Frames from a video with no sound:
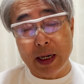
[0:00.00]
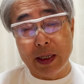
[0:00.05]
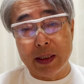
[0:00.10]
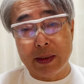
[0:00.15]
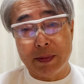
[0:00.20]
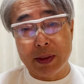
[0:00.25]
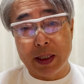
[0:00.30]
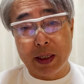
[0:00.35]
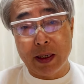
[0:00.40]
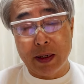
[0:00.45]
い球
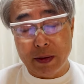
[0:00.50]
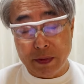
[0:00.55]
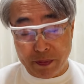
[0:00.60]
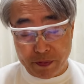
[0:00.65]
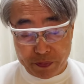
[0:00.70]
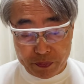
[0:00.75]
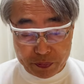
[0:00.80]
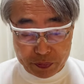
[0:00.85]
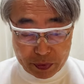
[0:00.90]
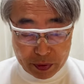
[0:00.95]

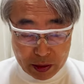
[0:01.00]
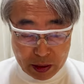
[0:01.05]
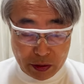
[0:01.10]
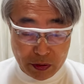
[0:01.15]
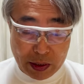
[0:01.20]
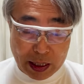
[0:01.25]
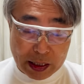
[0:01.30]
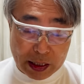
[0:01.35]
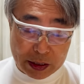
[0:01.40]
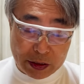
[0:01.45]
で。ってい
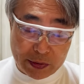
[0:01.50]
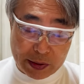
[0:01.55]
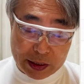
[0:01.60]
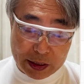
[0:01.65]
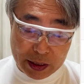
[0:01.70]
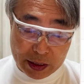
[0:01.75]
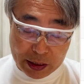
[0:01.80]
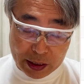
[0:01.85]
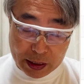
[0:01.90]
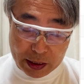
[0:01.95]
う話はし
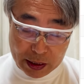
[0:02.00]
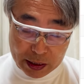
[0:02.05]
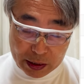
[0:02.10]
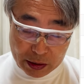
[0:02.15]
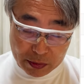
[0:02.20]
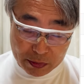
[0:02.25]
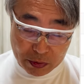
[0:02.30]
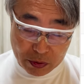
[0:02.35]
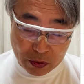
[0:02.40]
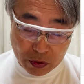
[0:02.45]
てたんやけ
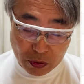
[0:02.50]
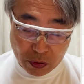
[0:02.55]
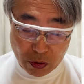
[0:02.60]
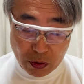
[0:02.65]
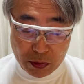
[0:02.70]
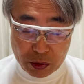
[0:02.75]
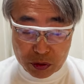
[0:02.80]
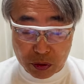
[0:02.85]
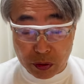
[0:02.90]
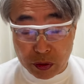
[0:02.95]
ども、ここ
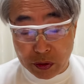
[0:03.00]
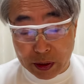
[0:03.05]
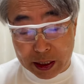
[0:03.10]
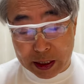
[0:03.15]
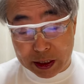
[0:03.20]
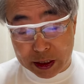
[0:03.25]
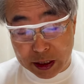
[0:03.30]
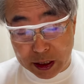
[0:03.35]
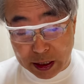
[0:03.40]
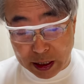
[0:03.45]
もそういう
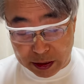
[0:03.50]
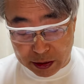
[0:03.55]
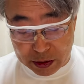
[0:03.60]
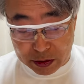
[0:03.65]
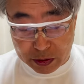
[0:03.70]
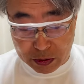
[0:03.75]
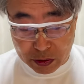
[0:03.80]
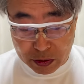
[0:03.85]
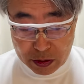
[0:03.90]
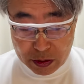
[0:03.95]
話してたんで
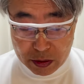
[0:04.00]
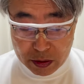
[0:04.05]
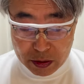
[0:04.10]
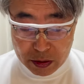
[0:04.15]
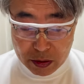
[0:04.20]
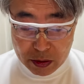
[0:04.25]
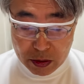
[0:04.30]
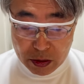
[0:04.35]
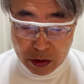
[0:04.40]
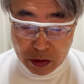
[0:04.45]
すよ。
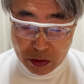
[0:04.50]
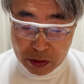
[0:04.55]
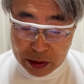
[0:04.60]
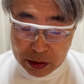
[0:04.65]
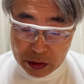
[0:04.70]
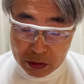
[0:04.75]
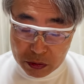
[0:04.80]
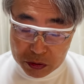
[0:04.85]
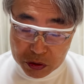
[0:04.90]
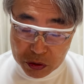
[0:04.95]
だか
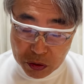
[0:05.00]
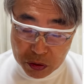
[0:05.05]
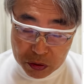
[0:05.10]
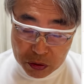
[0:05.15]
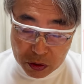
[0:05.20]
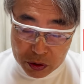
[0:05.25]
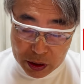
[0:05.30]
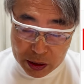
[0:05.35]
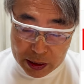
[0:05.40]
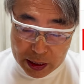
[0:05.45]
ら、長
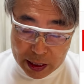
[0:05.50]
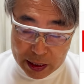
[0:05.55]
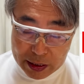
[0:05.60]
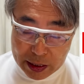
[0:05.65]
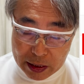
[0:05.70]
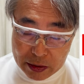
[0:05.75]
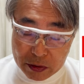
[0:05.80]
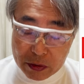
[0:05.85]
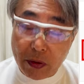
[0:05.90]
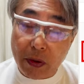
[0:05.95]
野に内
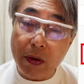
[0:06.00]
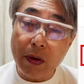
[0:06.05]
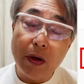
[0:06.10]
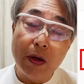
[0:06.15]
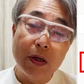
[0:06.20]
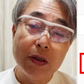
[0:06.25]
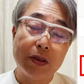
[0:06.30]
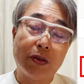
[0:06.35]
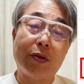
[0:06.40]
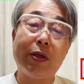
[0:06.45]
角の
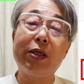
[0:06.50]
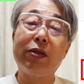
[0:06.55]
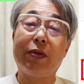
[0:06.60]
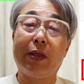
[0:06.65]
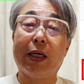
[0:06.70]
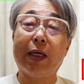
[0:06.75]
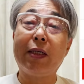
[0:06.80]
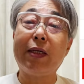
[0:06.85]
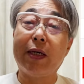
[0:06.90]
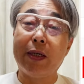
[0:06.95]
ストレート
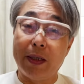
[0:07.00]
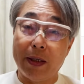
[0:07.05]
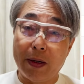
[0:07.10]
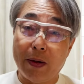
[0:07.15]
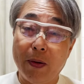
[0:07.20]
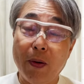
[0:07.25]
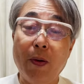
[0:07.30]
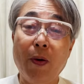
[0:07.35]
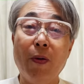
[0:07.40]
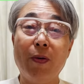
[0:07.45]
投げたんや。
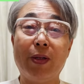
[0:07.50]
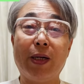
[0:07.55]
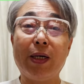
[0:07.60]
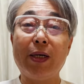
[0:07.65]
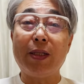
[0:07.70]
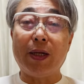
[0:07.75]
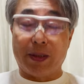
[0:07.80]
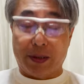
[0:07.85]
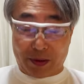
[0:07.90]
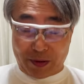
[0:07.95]
お、投げ
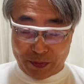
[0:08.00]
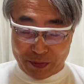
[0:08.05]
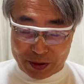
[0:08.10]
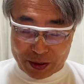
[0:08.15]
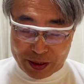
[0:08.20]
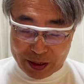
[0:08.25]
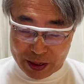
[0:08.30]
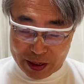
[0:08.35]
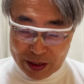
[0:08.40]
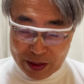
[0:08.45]
たと思っ
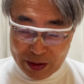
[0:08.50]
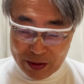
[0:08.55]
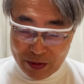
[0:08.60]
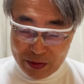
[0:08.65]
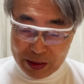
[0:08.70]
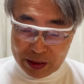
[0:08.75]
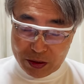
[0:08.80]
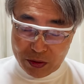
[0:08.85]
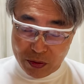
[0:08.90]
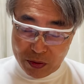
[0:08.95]
て。
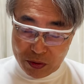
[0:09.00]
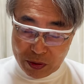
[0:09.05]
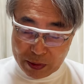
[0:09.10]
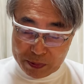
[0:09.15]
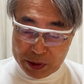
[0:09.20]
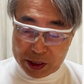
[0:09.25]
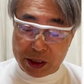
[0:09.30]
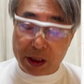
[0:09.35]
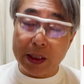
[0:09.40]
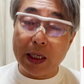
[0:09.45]
ほな、長野が
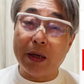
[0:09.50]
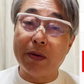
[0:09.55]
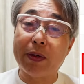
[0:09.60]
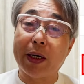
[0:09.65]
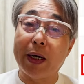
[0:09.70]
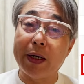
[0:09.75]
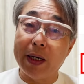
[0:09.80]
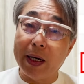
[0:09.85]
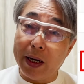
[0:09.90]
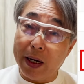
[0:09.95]

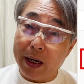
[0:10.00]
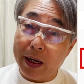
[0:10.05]
ピッチャーフライや。